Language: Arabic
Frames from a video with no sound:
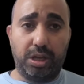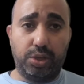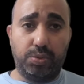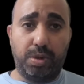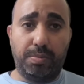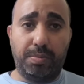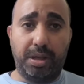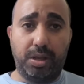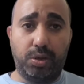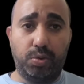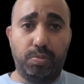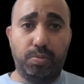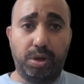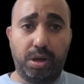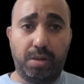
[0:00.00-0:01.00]
اشبه ما
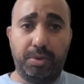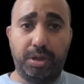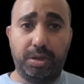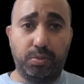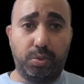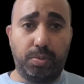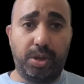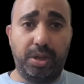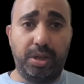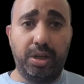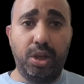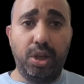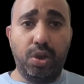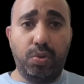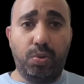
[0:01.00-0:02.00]
يكون بكاميرا موبايل
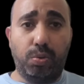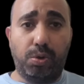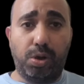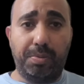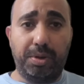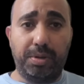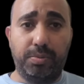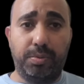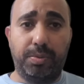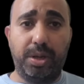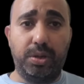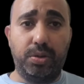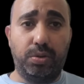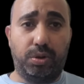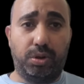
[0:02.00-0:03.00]
وكاميرا
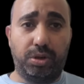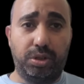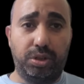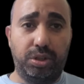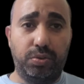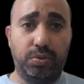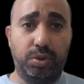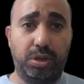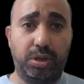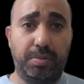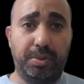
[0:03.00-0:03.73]
موبايل نوع دي واللي